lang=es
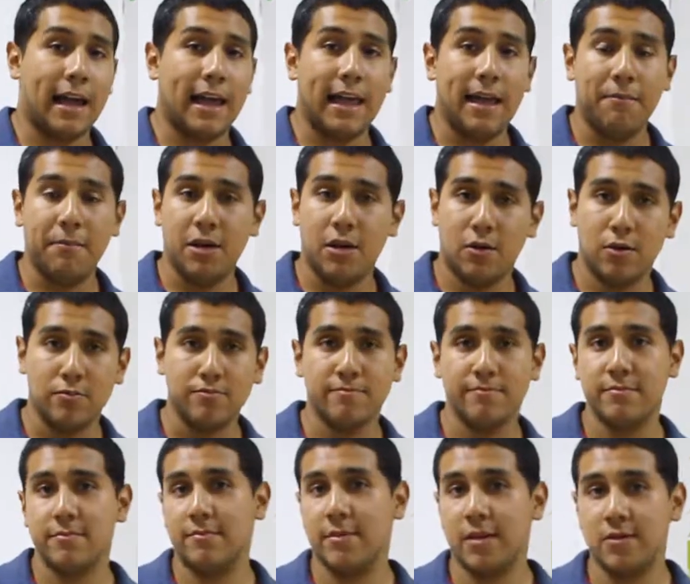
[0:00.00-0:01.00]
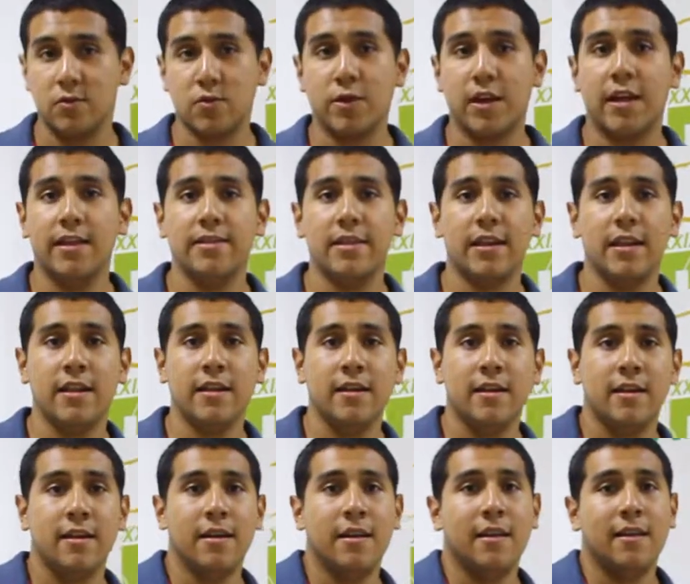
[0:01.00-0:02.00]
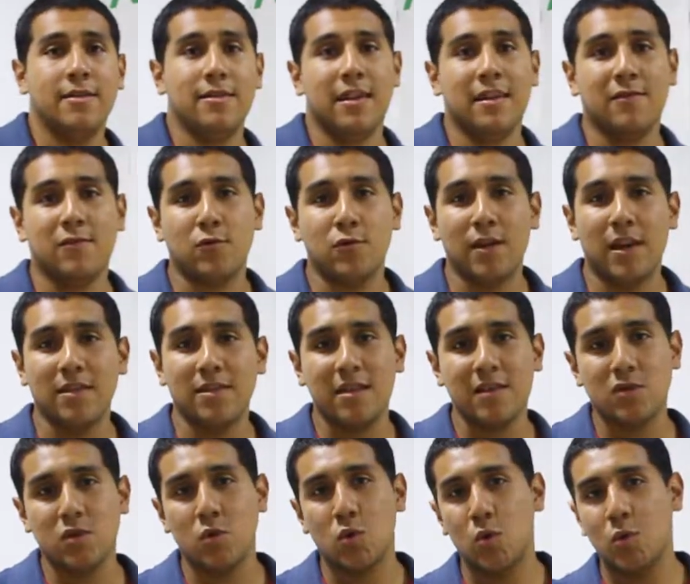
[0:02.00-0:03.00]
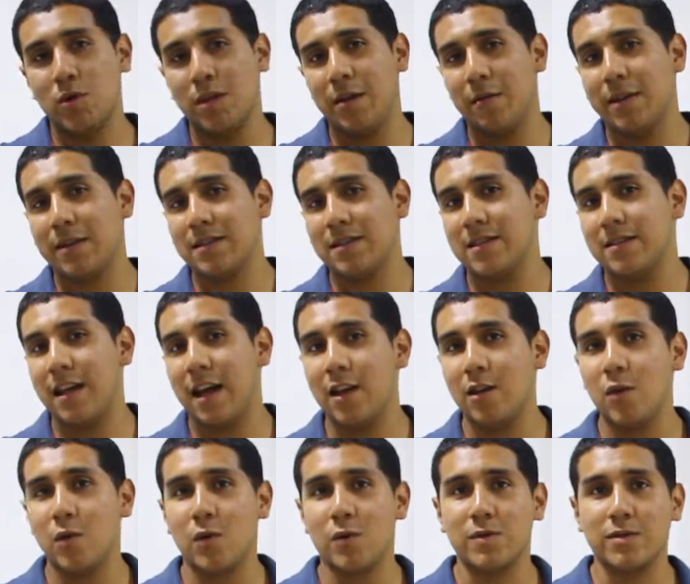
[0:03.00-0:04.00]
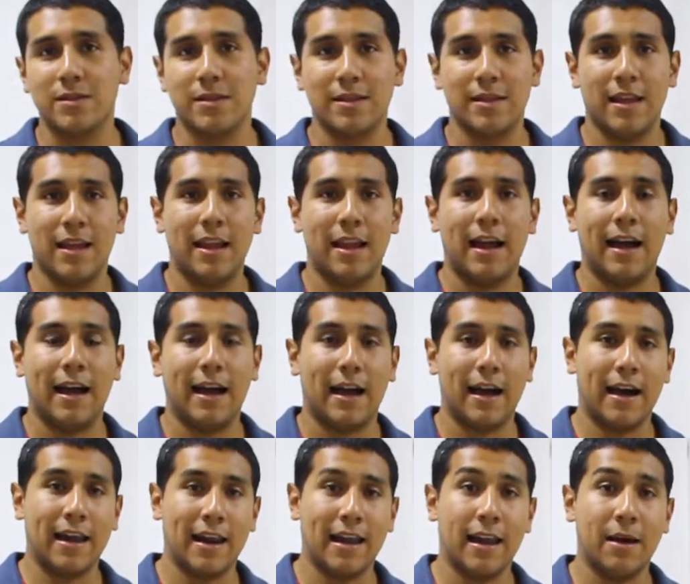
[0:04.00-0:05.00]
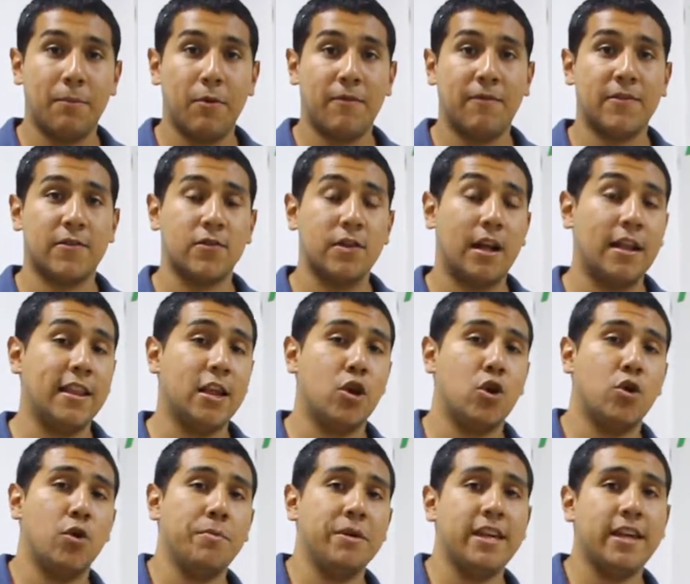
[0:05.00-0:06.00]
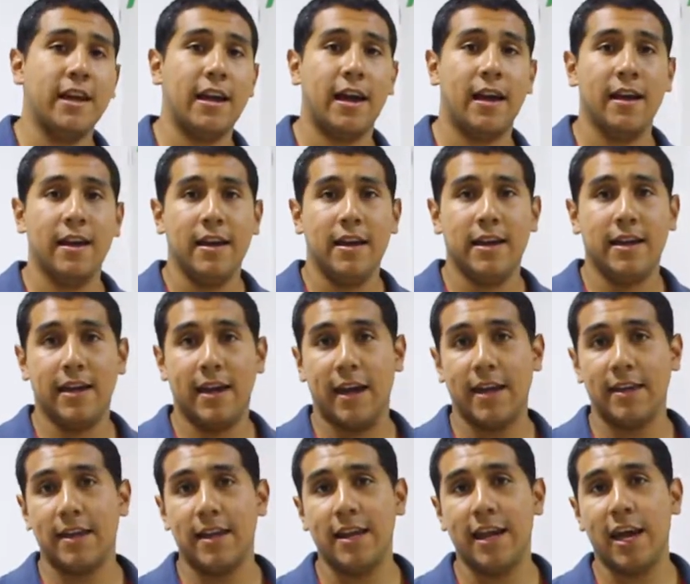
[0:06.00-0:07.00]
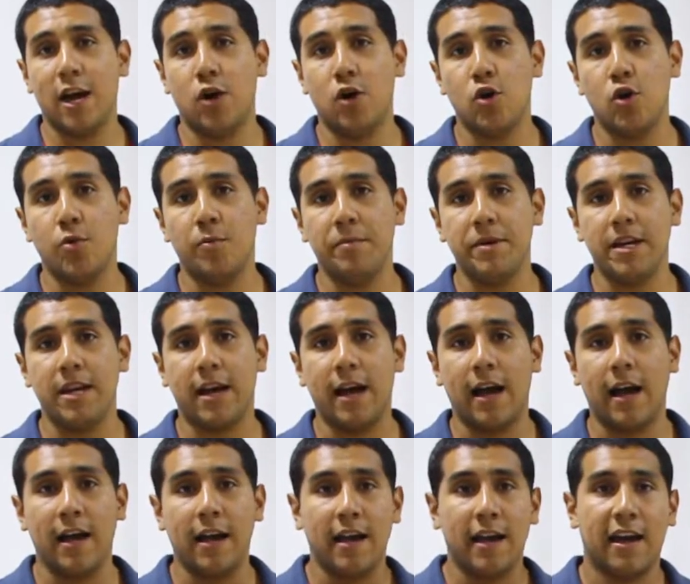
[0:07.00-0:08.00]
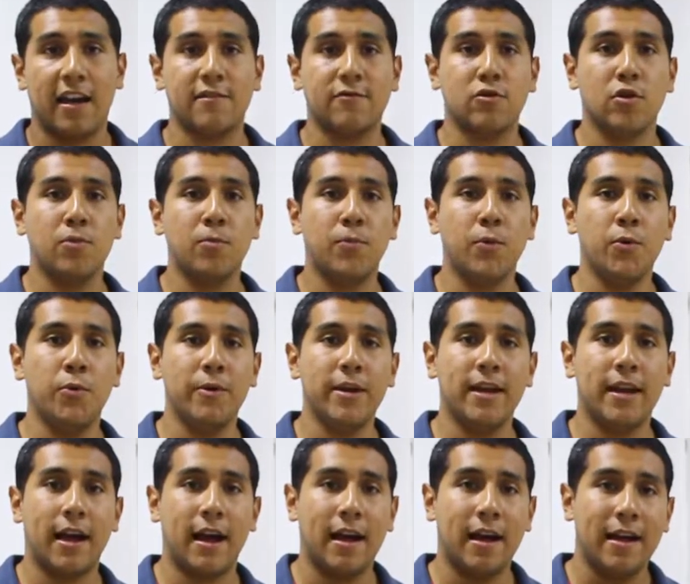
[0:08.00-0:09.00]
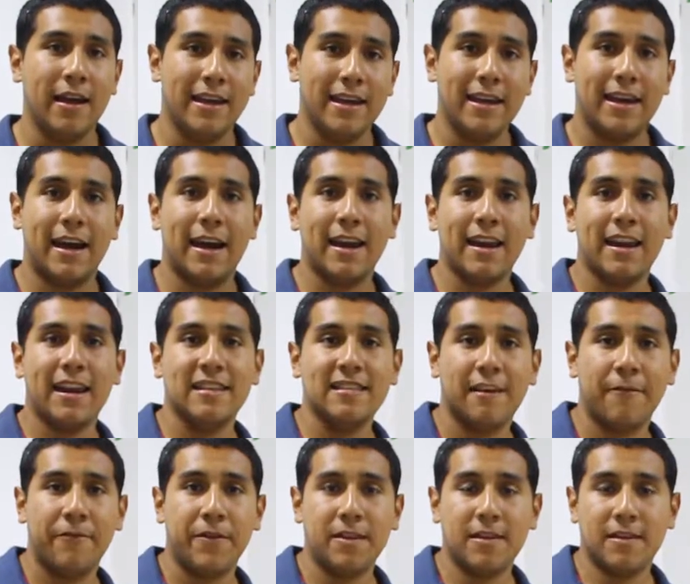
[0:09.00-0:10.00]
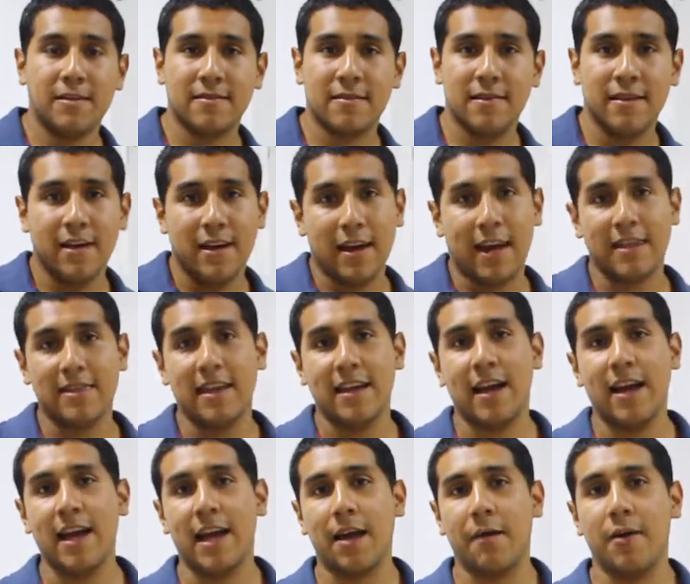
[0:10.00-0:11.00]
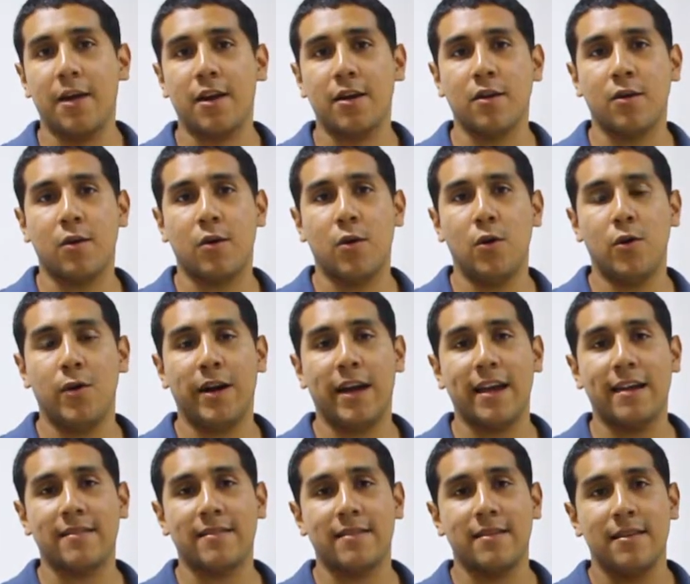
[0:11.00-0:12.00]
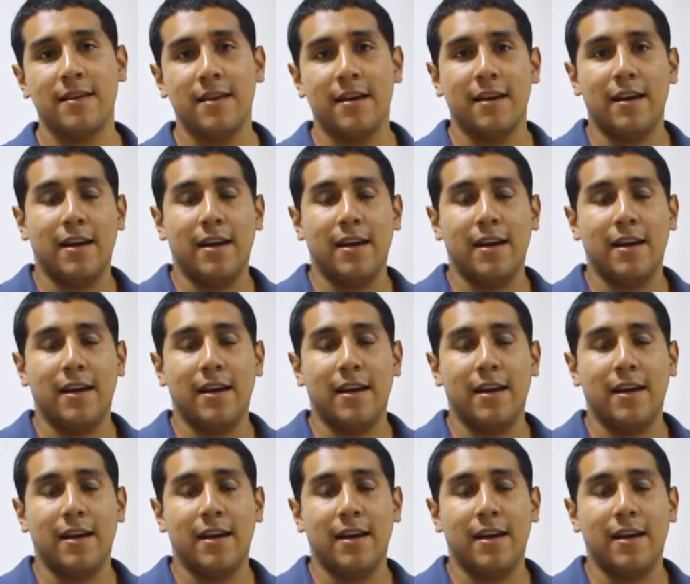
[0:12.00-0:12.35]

académico estudiantil de estudiantes universitarios de la carrera profesional de economía, ingeniería económica, gestión pública y carreras afines que tengan que ver con lo que es